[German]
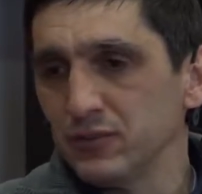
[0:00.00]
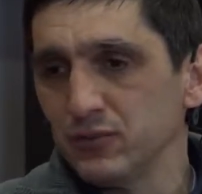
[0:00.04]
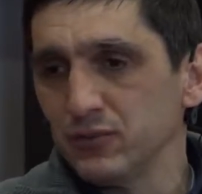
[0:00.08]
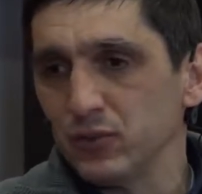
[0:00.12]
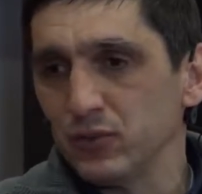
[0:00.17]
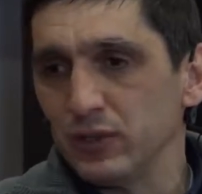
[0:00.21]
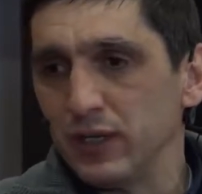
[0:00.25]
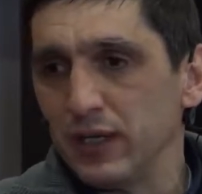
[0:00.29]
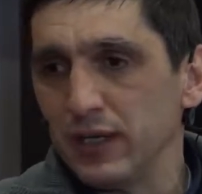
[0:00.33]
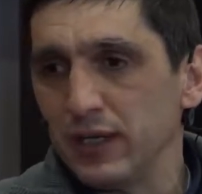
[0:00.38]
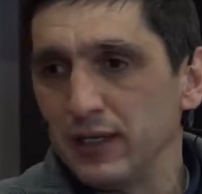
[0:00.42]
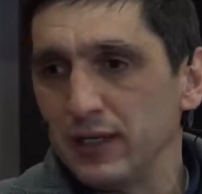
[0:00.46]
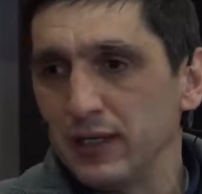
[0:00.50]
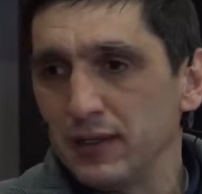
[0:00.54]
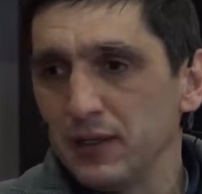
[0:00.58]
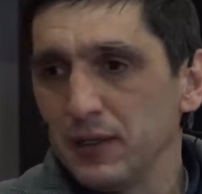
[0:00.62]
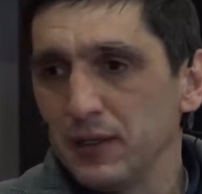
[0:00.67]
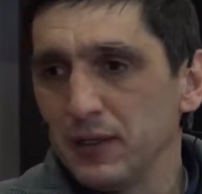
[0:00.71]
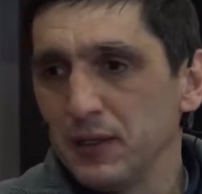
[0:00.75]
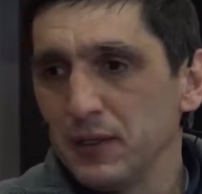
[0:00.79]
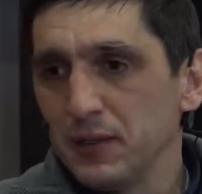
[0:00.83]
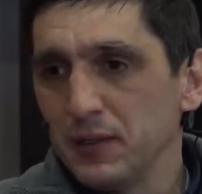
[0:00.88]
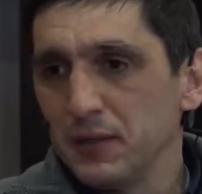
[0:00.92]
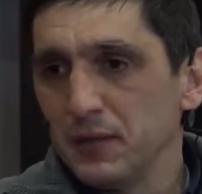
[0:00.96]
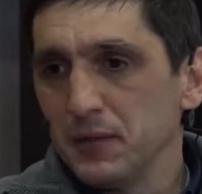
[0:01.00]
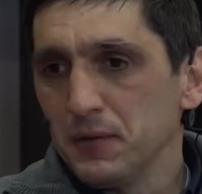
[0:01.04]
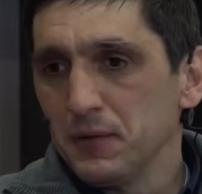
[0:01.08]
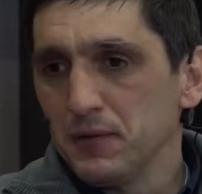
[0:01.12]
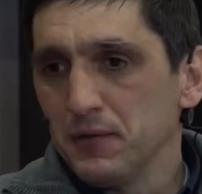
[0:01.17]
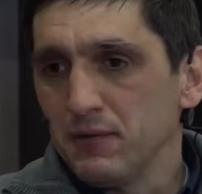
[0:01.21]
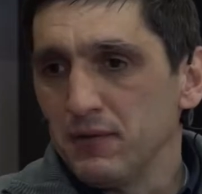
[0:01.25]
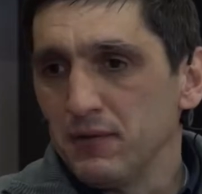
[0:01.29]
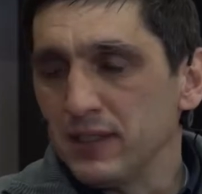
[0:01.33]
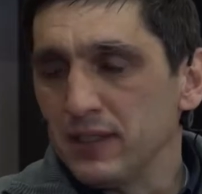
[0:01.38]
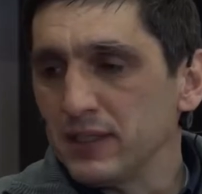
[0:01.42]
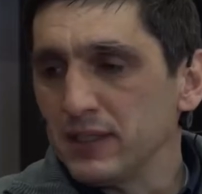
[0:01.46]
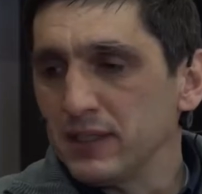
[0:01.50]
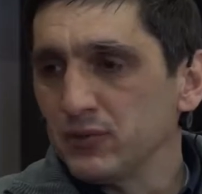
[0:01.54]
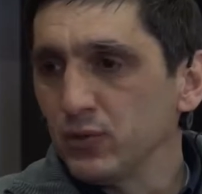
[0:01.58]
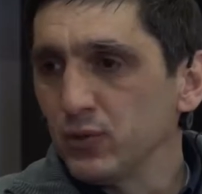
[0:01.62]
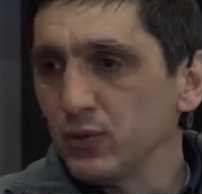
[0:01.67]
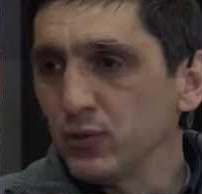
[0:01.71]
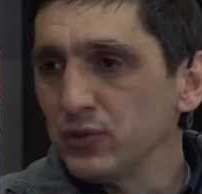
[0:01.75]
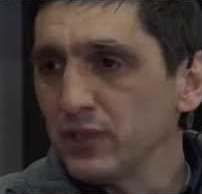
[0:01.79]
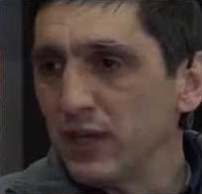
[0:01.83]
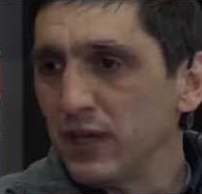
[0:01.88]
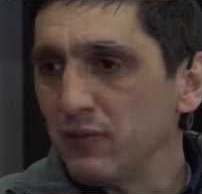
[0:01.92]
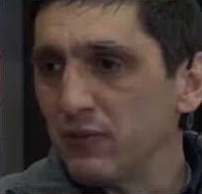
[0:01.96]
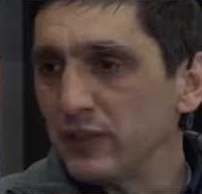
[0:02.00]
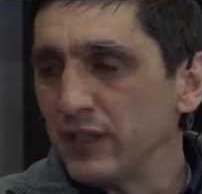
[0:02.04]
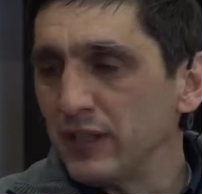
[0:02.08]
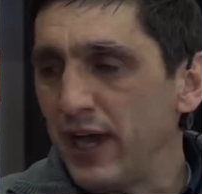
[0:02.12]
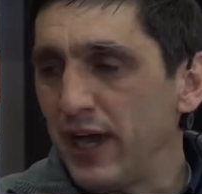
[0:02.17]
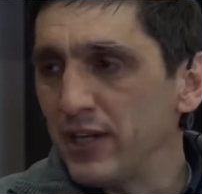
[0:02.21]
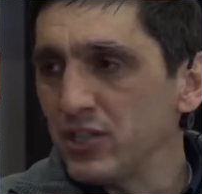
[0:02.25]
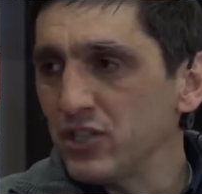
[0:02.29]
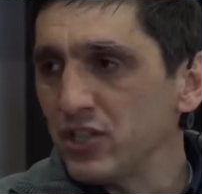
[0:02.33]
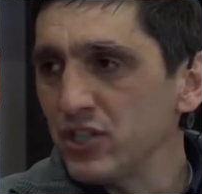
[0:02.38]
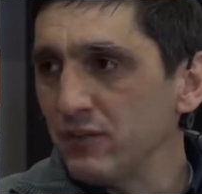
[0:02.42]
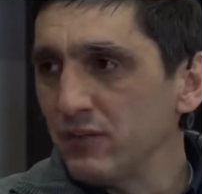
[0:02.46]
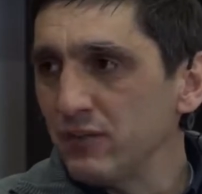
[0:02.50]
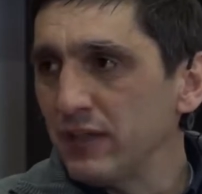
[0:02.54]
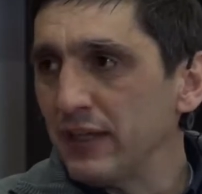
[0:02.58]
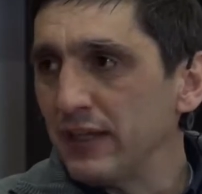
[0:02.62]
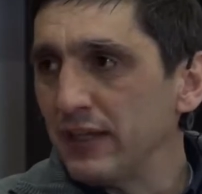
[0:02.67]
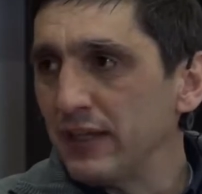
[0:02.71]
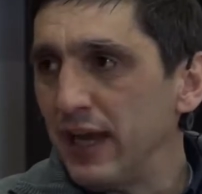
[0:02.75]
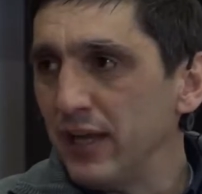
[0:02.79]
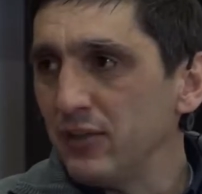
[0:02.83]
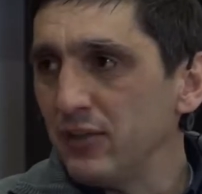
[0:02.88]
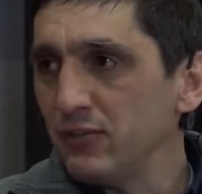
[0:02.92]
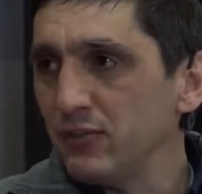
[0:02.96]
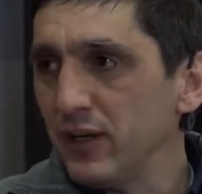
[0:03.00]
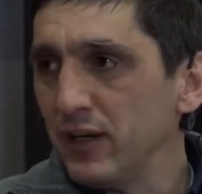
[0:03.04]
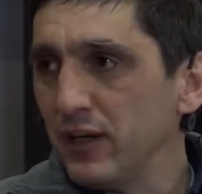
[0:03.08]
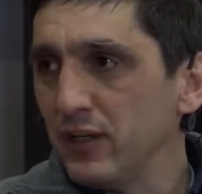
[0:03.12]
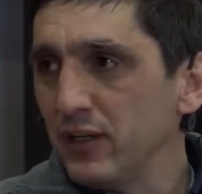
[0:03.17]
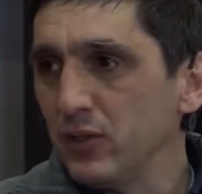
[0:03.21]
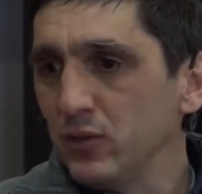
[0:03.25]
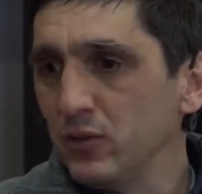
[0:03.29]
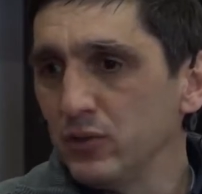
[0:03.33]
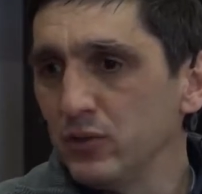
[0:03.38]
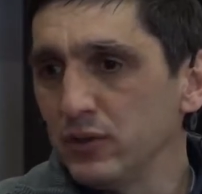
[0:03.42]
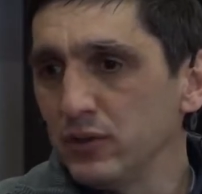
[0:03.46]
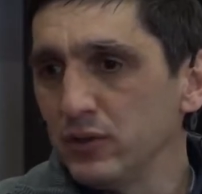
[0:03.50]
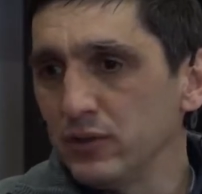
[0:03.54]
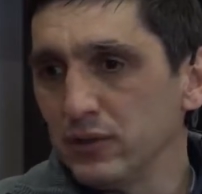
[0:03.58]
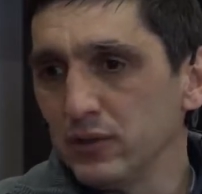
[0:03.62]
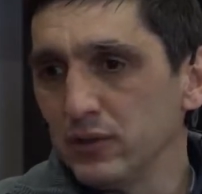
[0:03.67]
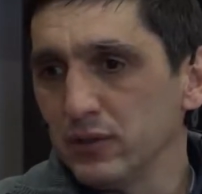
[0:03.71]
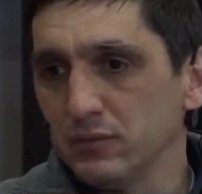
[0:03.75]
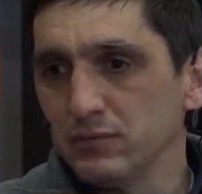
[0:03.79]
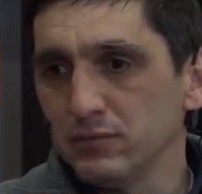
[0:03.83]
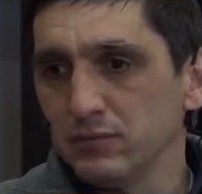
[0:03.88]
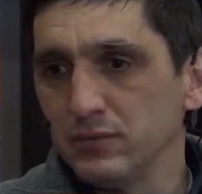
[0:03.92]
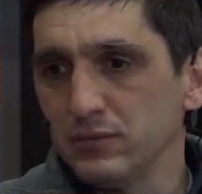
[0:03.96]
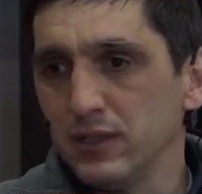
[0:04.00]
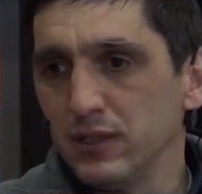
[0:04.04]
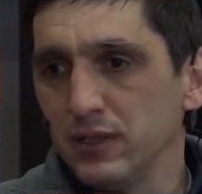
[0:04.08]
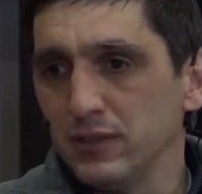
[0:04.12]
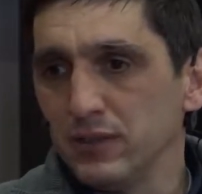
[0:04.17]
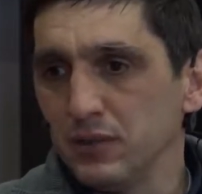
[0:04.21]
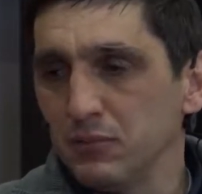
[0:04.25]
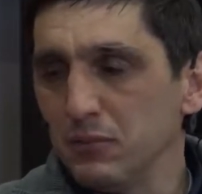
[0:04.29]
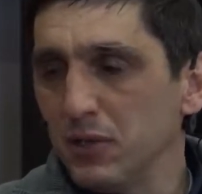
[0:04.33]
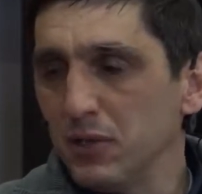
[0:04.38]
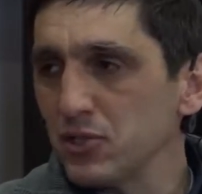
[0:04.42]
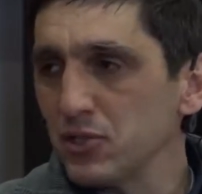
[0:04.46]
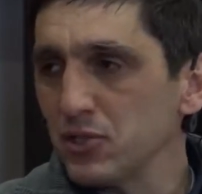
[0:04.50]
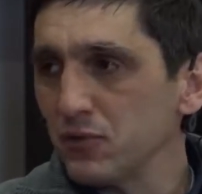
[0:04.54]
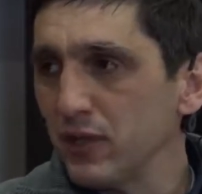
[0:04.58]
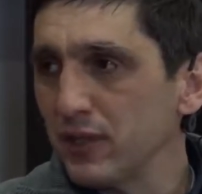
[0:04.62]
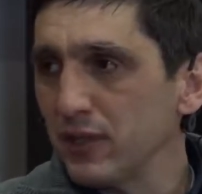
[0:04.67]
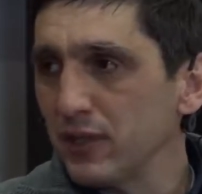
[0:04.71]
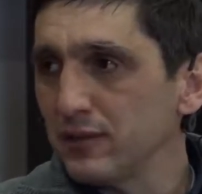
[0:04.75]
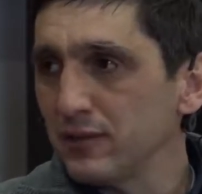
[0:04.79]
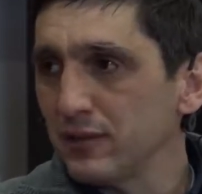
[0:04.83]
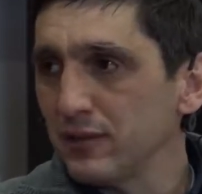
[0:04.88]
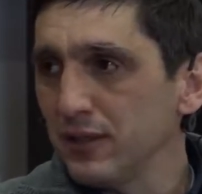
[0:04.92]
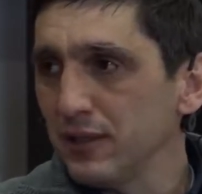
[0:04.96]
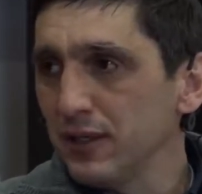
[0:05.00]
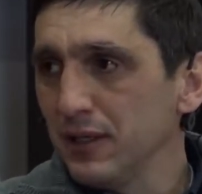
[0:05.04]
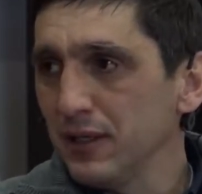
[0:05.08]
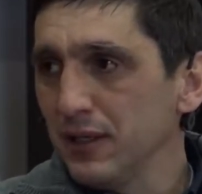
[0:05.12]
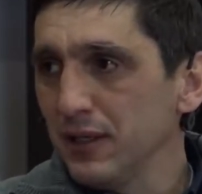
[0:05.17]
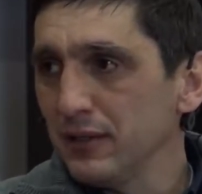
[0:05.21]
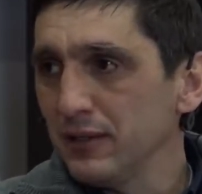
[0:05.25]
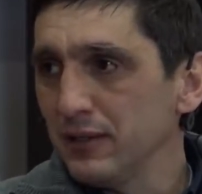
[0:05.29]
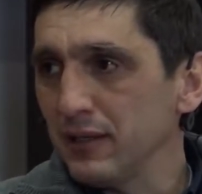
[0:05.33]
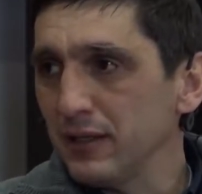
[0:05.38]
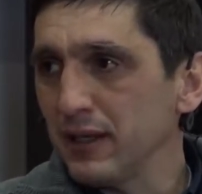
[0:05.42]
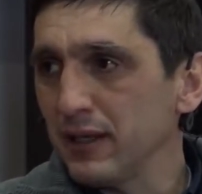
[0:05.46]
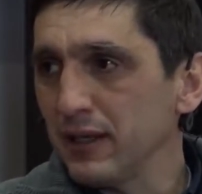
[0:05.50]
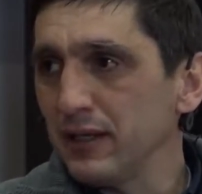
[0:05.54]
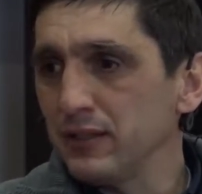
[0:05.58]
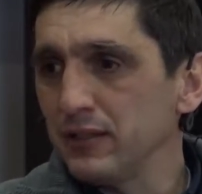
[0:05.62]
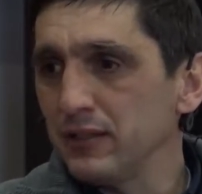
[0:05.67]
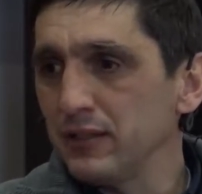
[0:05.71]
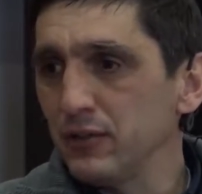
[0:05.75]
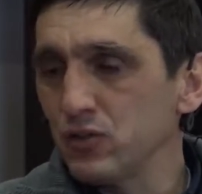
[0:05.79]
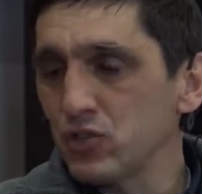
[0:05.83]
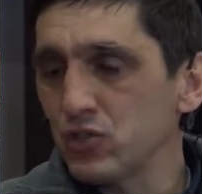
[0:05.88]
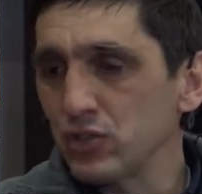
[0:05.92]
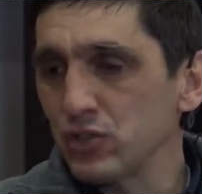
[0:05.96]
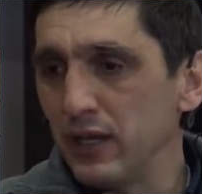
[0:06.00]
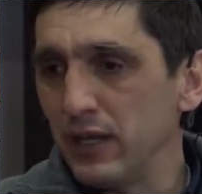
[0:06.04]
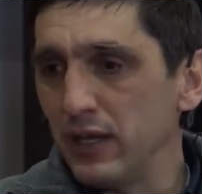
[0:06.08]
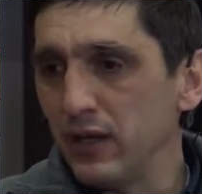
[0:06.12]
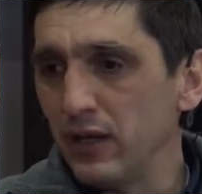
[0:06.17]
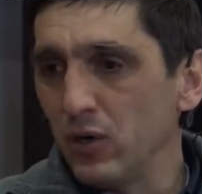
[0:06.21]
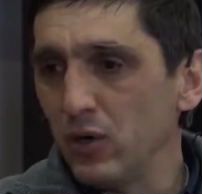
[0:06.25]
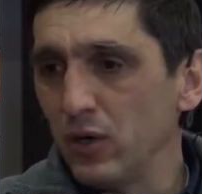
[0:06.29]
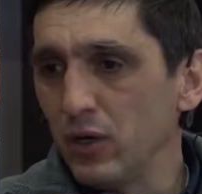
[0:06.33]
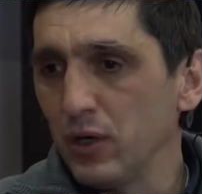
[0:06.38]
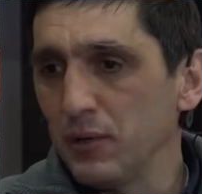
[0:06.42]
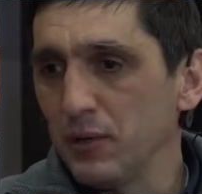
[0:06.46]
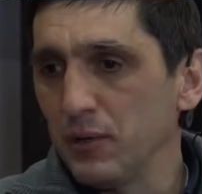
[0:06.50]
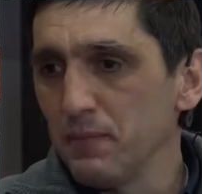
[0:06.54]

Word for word: Von daher war das für uns einfach, der Einstieg war dann einfacher und ja, die Mannschaft hat dann relativ schnell auch